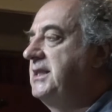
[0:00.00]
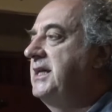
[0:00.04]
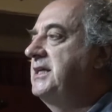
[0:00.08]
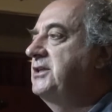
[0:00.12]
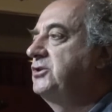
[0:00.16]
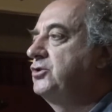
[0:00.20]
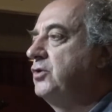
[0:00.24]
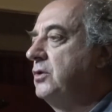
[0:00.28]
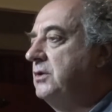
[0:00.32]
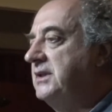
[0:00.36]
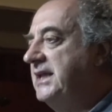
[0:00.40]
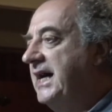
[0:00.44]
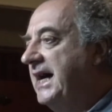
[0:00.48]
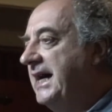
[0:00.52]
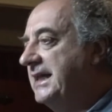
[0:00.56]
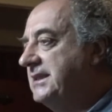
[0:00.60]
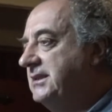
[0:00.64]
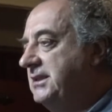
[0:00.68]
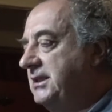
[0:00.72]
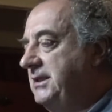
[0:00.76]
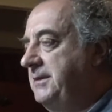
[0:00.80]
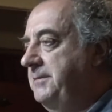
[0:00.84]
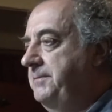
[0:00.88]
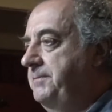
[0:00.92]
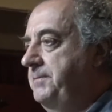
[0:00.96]
dei
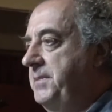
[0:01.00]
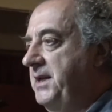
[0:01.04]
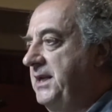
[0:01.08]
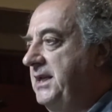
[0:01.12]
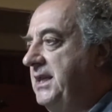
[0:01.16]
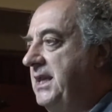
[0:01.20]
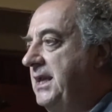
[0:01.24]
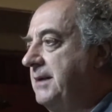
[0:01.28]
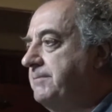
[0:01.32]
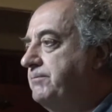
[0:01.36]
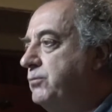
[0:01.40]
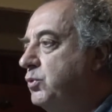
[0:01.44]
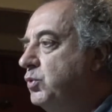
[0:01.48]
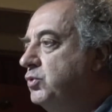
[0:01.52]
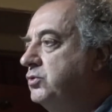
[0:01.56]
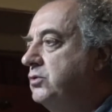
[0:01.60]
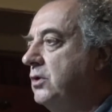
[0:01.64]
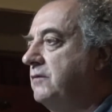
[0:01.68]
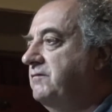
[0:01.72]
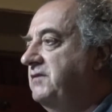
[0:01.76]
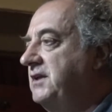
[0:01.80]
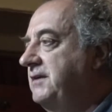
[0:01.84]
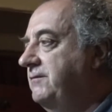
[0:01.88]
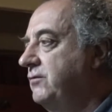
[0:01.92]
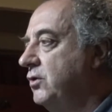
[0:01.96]
soldati perché appunto
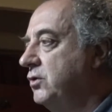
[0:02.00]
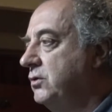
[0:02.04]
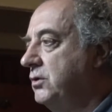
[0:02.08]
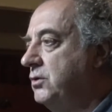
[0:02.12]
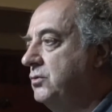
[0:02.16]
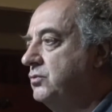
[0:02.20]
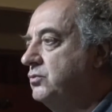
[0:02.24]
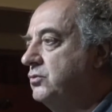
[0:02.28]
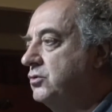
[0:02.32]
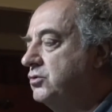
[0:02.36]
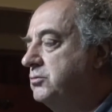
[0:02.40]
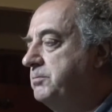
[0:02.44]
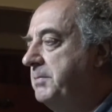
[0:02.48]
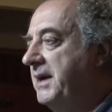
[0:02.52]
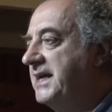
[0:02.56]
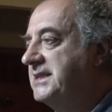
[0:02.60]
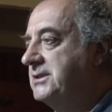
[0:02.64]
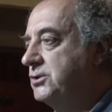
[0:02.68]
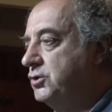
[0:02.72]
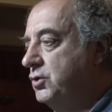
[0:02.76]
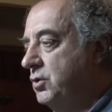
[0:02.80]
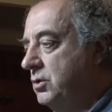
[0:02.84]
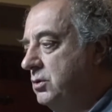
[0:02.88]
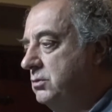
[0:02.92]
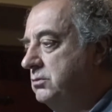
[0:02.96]
vivono in uno
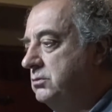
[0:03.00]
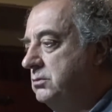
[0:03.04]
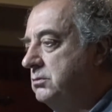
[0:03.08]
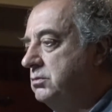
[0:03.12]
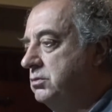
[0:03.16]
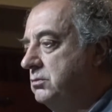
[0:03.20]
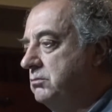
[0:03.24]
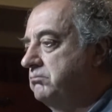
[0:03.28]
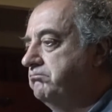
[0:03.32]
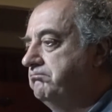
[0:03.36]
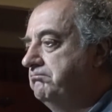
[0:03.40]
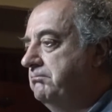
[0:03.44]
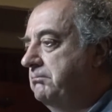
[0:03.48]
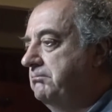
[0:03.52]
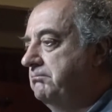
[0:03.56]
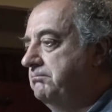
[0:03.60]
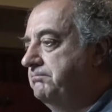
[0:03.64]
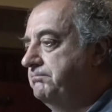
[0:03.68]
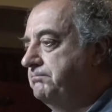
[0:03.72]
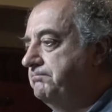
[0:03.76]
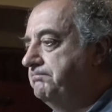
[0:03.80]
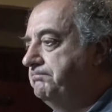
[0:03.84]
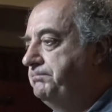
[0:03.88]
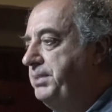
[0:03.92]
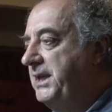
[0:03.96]
spazio
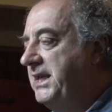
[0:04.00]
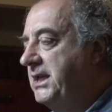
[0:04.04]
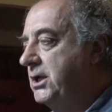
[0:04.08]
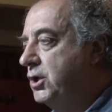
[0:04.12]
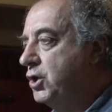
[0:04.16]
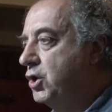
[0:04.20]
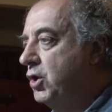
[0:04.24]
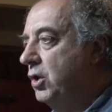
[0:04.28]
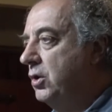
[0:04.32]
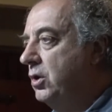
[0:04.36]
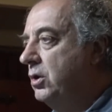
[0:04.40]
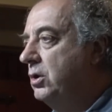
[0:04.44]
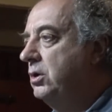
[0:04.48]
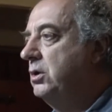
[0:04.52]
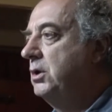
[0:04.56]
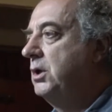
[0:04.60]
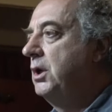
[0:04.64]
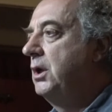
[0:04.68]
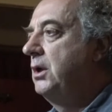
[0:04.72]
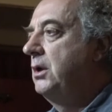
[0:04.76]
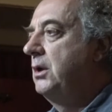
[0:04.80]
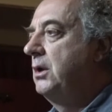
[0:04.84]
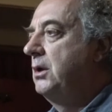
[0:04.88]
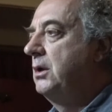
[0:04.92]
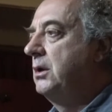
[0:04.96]
piccolo,
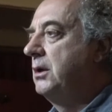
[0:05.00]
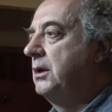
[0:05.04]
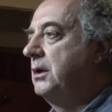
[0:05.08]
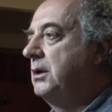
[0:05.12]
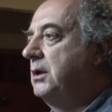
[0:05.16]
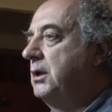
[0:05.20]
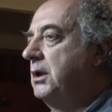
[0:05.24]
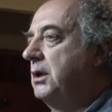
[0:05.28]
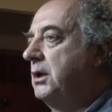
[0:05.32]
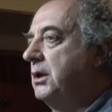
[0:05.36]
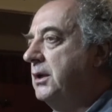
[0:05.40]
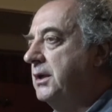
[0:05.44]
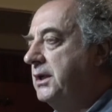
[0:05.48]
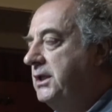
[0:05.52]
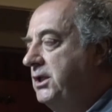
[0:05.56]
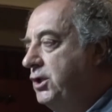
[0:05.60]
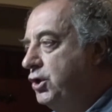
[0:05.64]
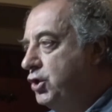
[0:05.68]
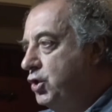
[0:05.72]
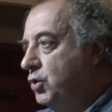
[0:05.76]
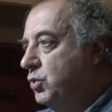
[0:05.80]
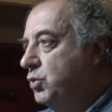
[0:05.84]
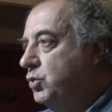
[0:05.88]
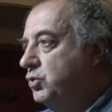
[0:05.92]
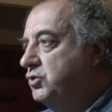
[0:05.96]
eh,
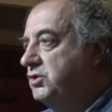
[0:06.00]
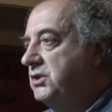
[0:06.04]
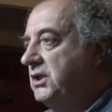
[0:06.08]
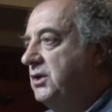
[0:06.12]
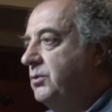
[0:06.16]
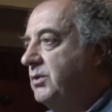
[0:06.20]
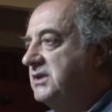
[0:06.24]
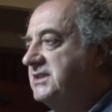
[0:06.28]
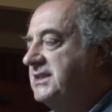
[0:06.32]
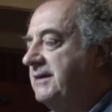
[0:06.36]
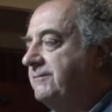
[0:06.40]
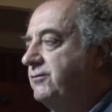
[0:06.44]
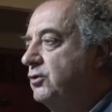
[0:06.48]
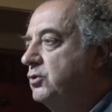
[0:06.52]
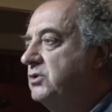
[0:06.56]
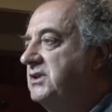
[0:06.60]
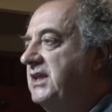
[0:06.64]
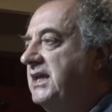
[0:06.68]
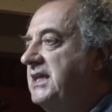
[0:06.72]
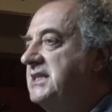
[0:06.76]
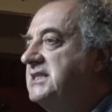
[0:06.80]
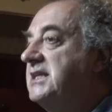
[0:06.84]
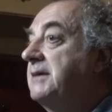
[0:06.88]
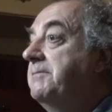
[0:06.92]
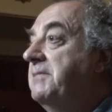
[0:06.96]
rinchiusi in questa
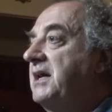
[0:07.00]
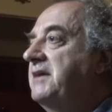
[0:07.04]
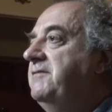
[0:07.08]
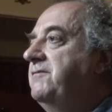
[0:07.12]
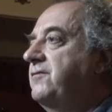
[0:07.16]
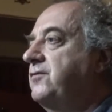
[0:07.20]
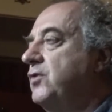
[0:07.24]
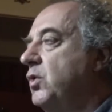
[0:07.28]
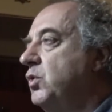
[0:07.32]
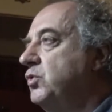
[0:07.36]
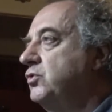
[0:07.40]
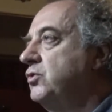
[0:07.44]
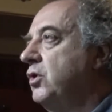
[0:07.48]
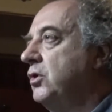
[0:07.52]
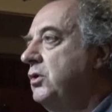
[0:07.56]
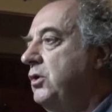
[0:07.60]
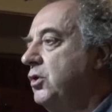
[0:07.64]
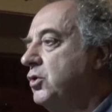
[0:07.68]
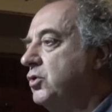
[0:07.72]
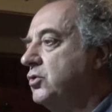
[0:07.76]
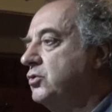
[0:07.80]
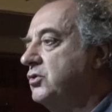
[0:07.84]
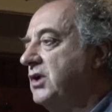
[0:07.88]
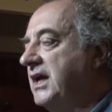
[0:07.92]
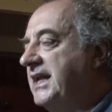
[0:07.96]
fortezza, ma in fondo il
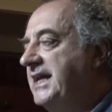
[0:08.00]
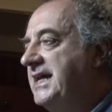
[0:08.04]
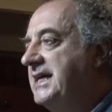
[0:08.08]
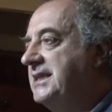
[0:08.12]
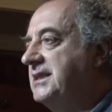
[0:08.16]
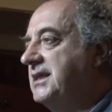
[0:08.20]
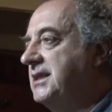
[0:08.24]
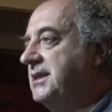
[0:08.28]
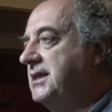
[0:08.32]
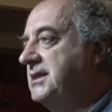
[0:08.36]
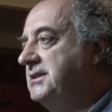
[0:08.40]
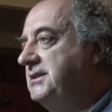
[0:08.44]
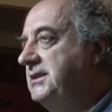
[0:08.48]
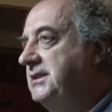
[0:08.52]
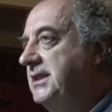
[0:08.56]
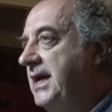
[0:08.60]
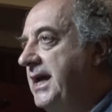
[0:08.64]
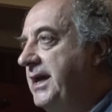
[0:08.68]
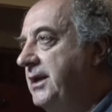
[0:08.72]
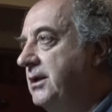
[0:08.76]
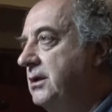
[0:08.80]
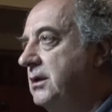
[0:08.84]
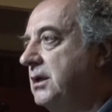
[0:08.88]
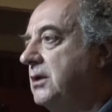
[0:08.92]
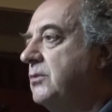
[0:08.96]
loro grande
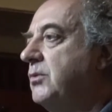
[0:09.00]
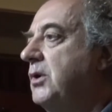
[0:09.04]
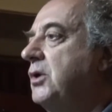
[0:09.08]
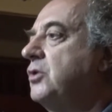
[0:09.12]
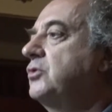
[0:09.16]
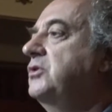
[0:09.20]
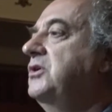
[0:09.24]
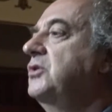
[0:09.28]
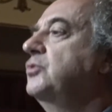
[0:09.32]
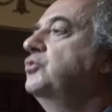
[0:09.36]
desiderio era quello di